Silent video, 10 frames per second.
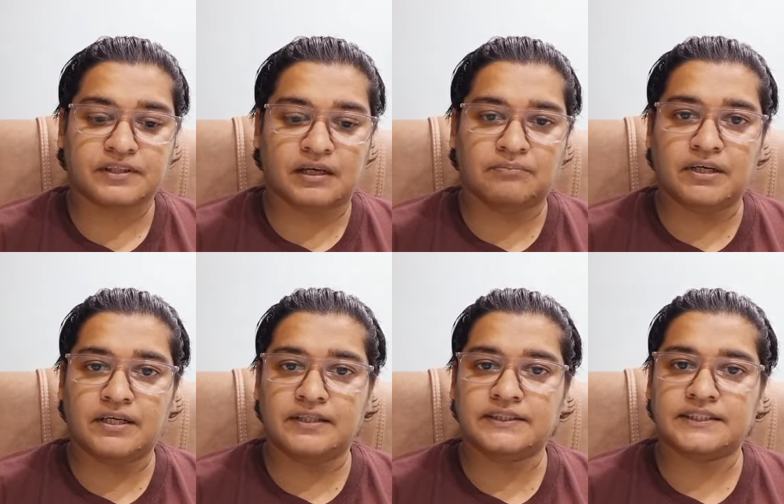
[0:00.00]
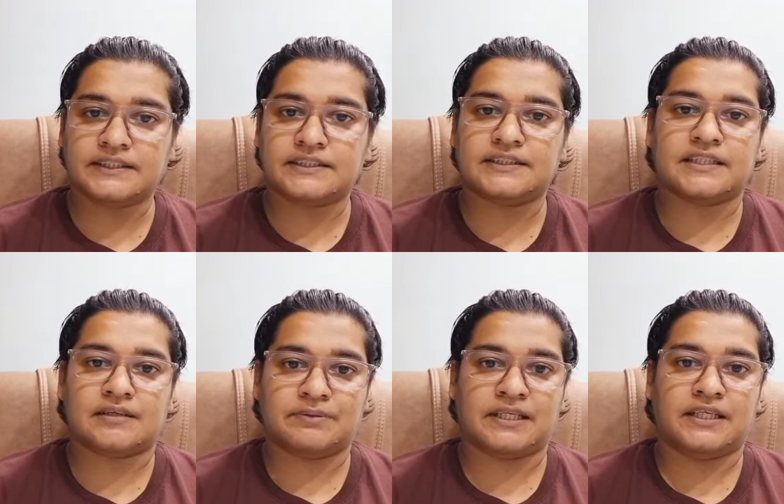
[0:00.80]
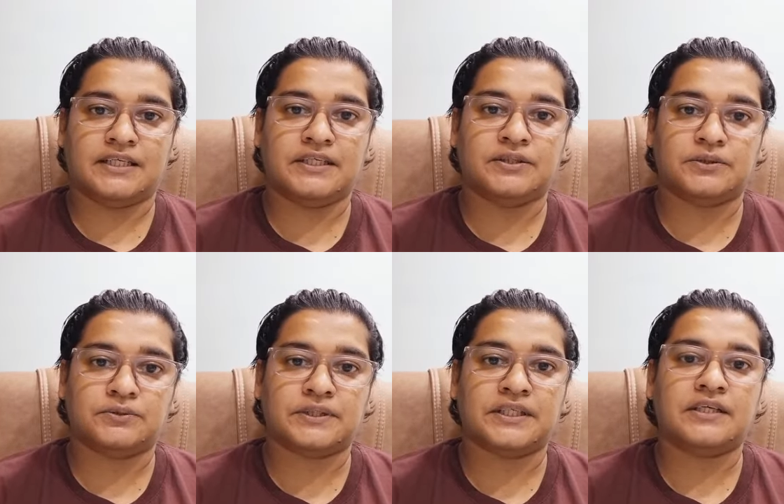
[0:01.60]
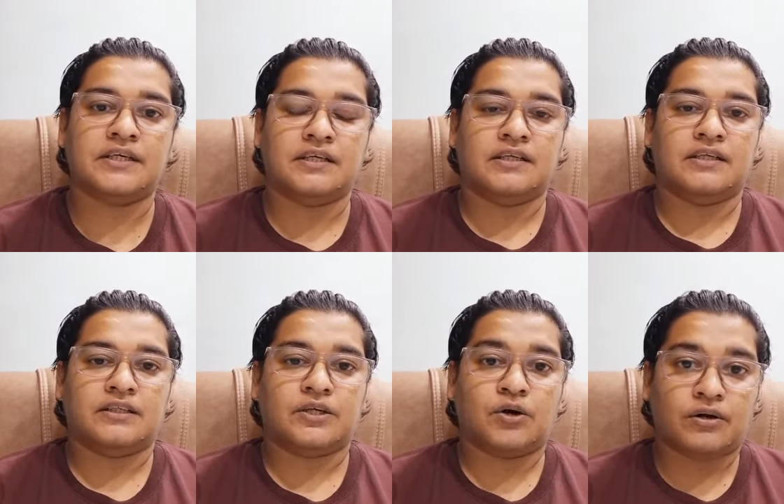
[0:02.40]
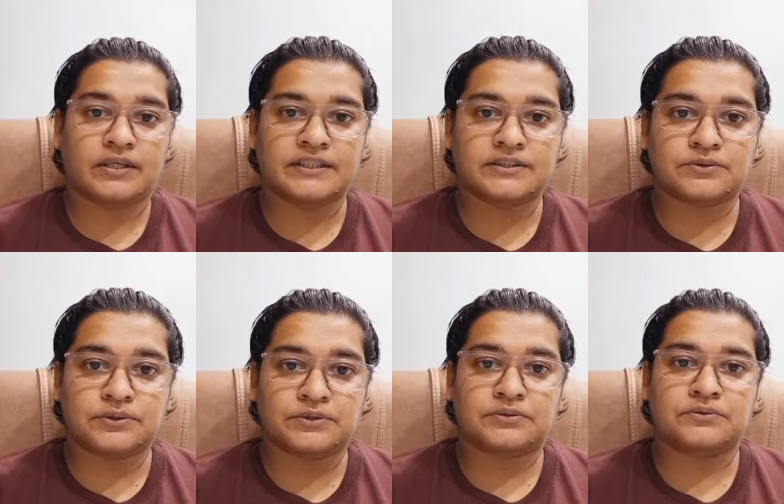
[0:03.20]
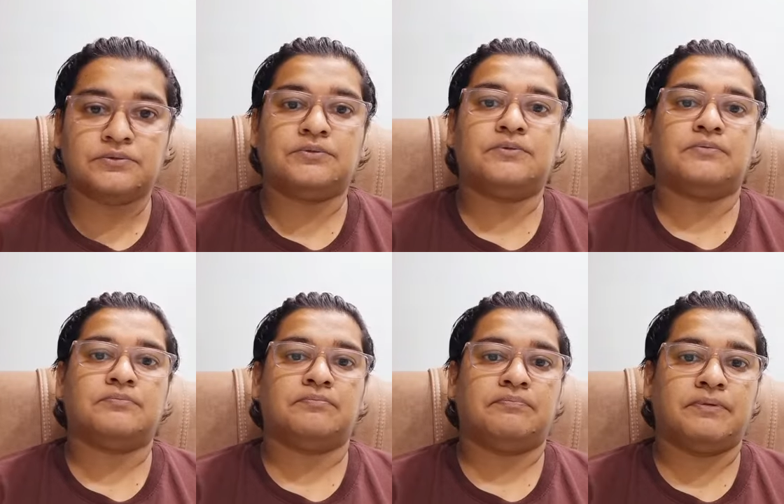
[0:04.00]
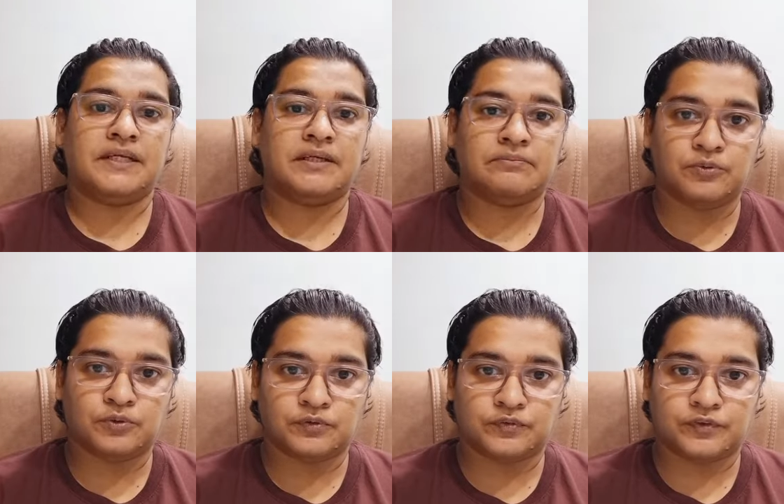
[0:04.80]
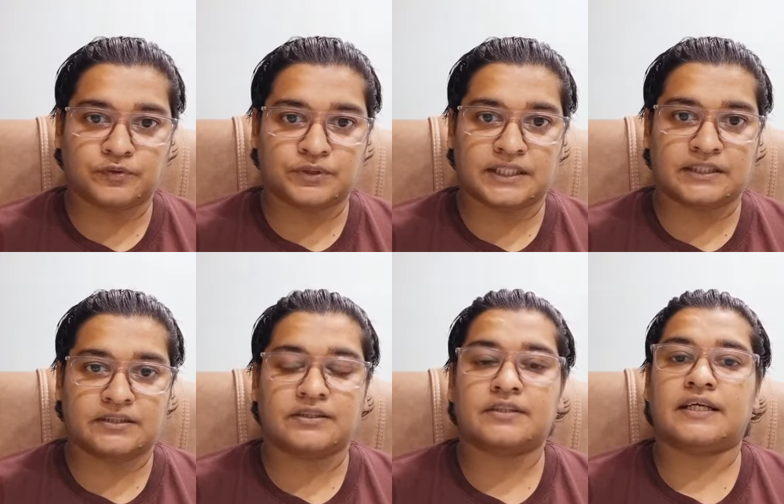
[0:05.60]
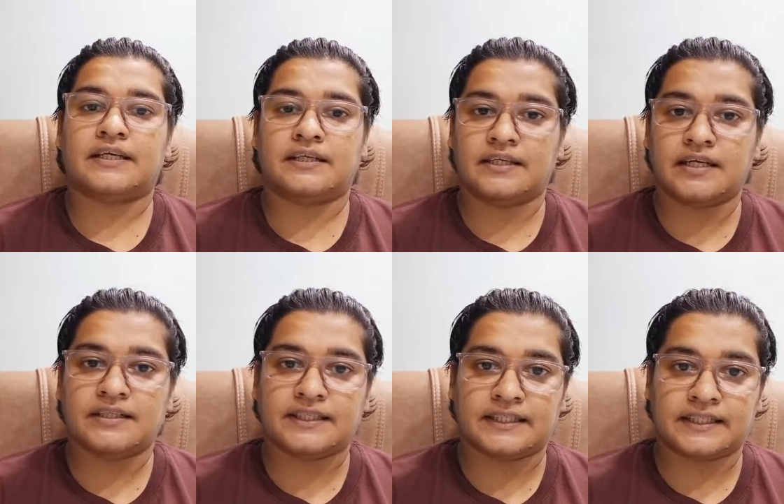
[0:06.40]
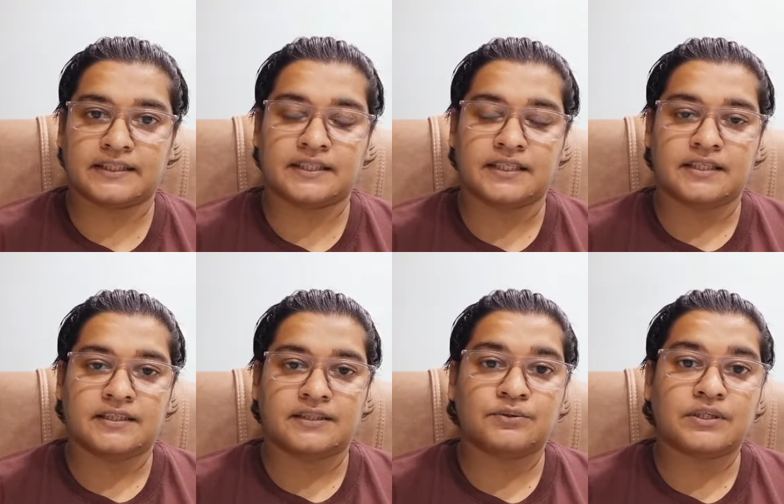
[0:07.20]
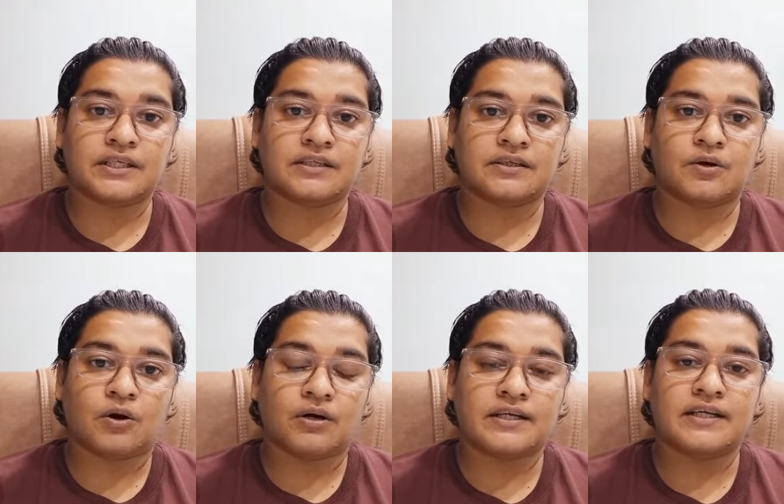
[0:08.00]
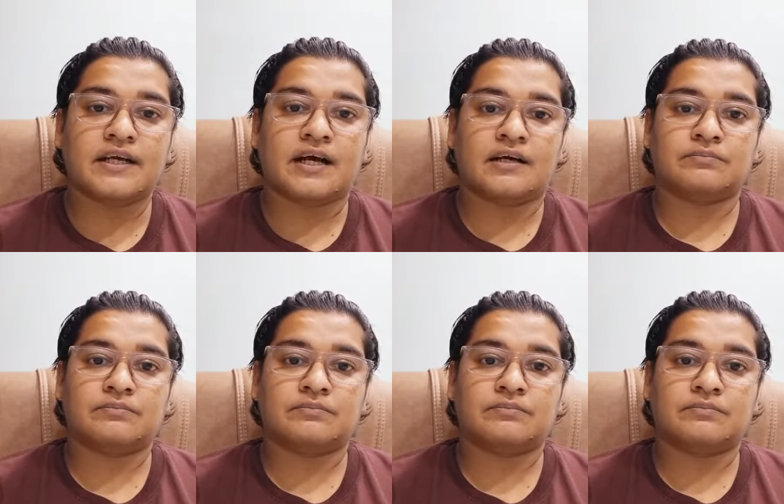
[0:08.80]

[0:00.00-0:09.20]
बट जैसे जैसे आप हीलिंग करोगे गॉड इज़ गोइंग टू ब्रिंग बोथ ऑफ यू टुगेदर अगेन एंड अगेन क्योंकि गॉड ने आप